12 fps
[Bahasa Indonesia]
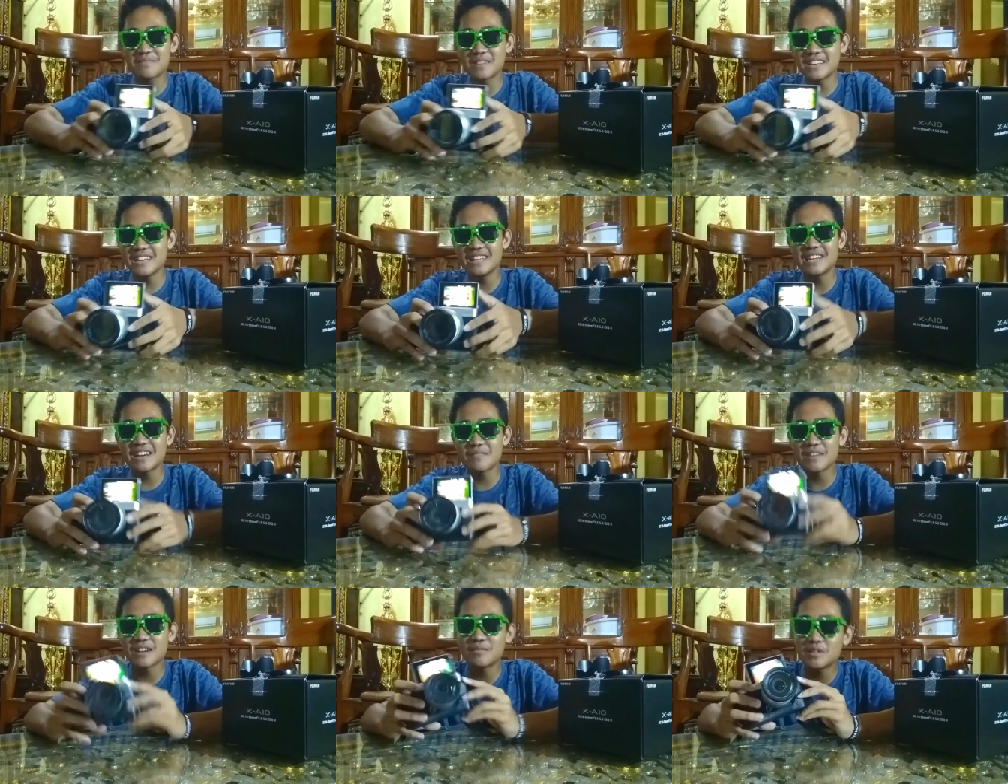begini
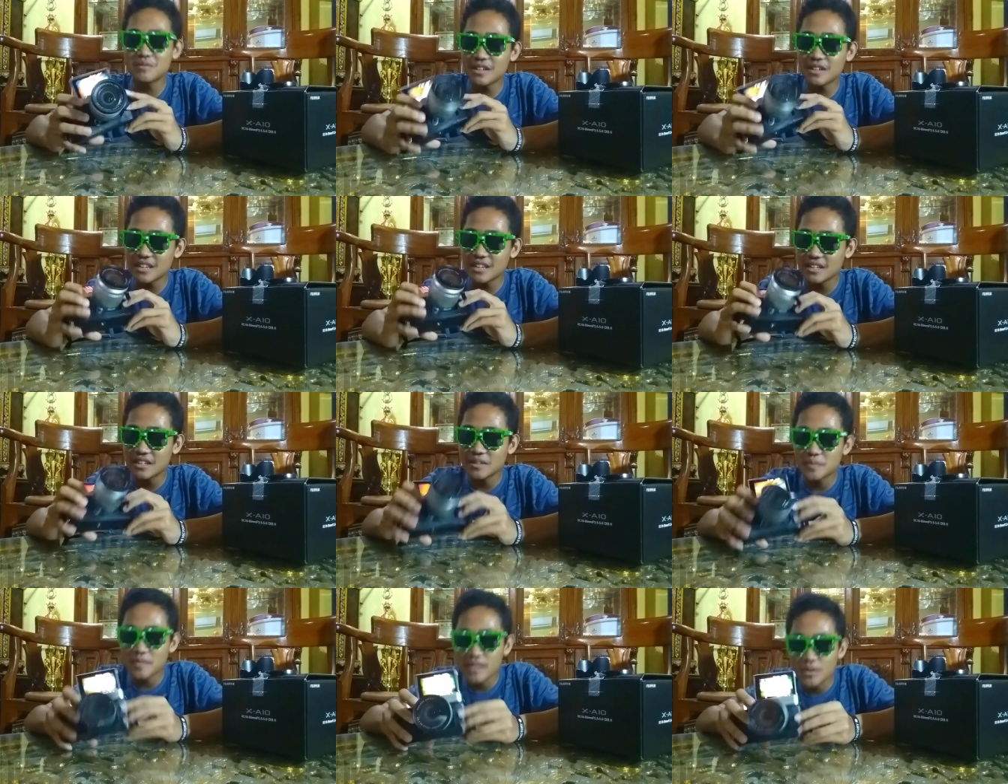kamera bener-bener
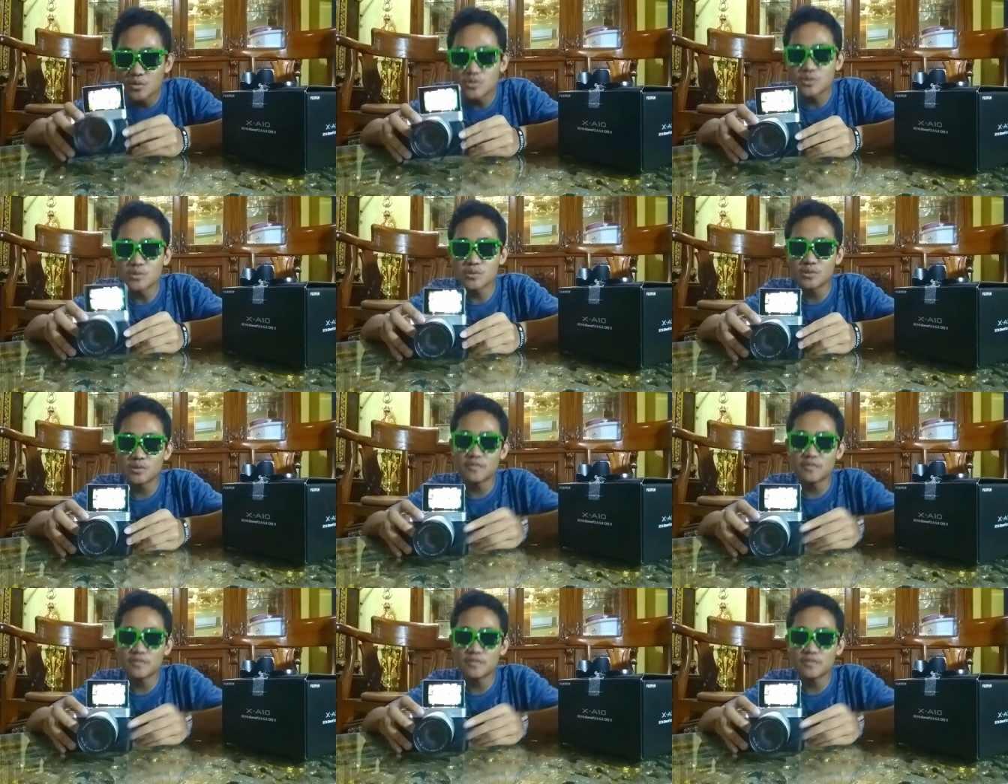untuk